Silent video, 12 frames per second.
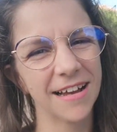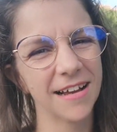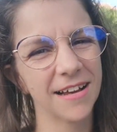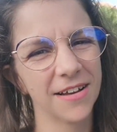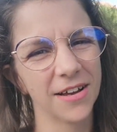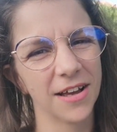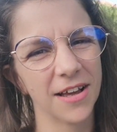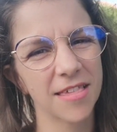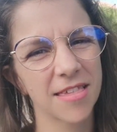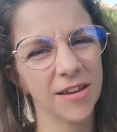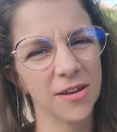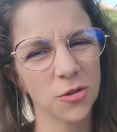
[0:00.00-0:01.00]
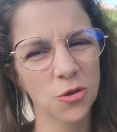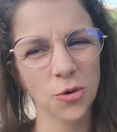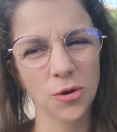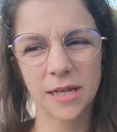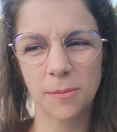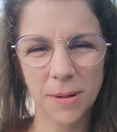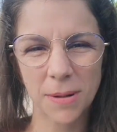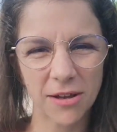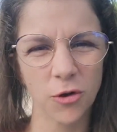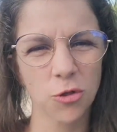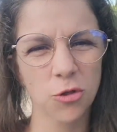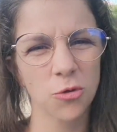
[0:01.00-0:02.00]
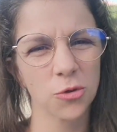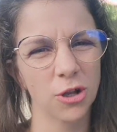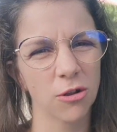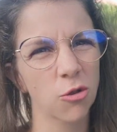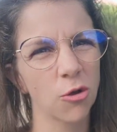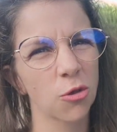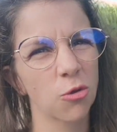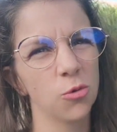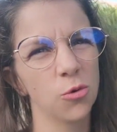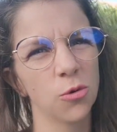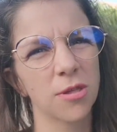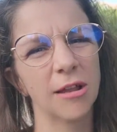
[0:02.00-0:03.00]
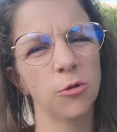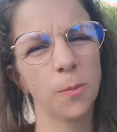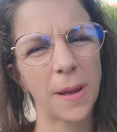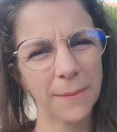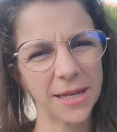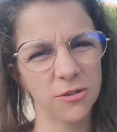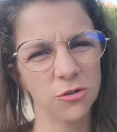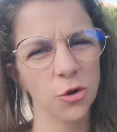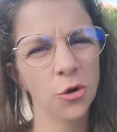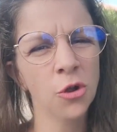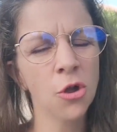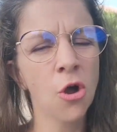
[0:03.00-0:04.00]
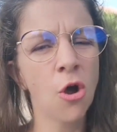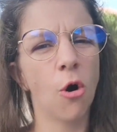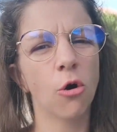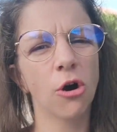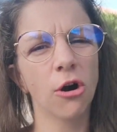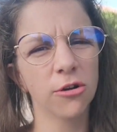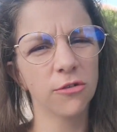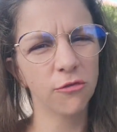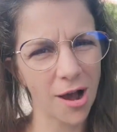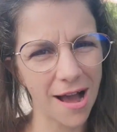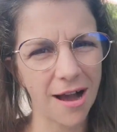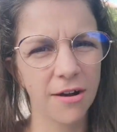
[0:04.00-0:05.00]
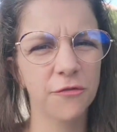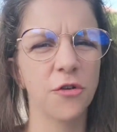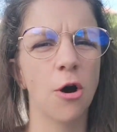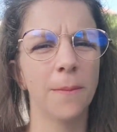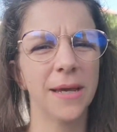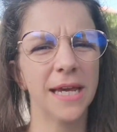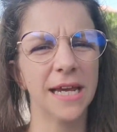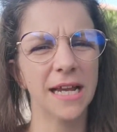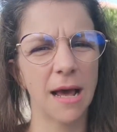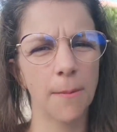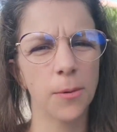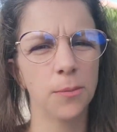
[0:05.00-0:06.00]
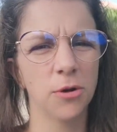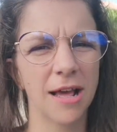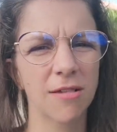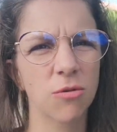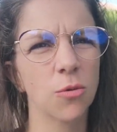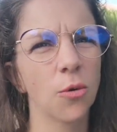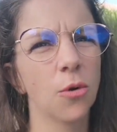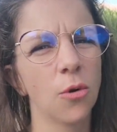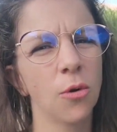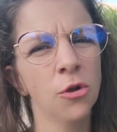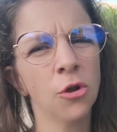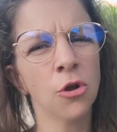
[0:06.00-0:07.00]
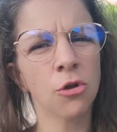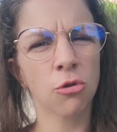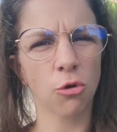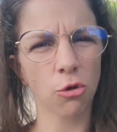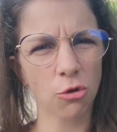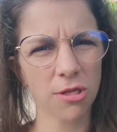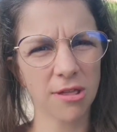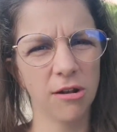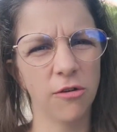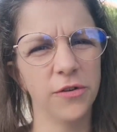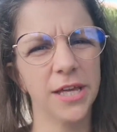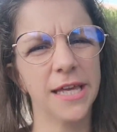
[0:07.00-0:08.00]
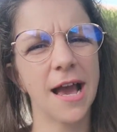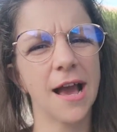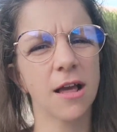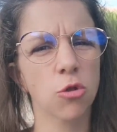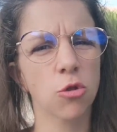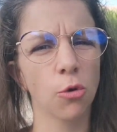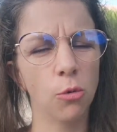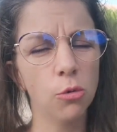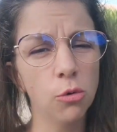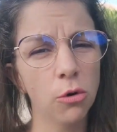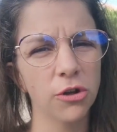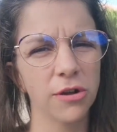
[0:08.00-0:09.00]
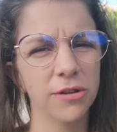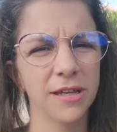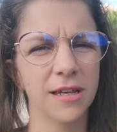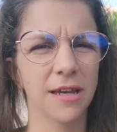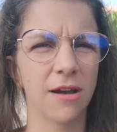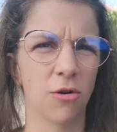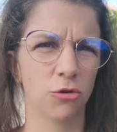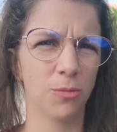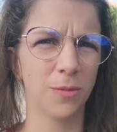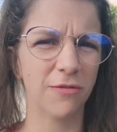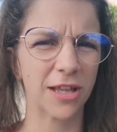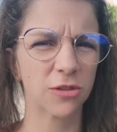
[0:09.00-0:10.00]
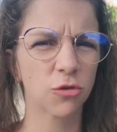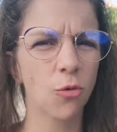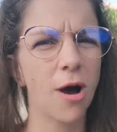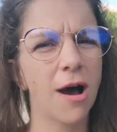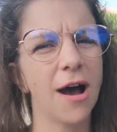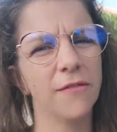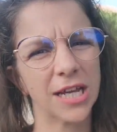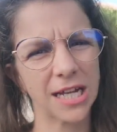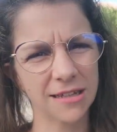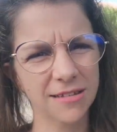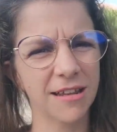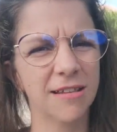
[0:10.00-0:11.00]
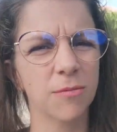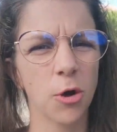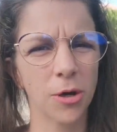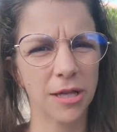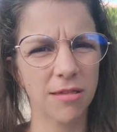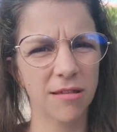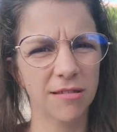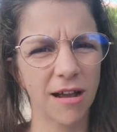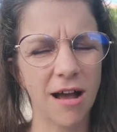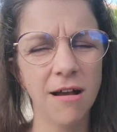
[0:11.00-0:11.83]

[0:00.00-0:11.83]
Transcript: Hein, euh, c'est une journée de prévention dans le sens où ça nous permet de, encore une fois, informer la population sur ce que c'est le VIH, sur où on en est en 2023 avec les traitements, etc.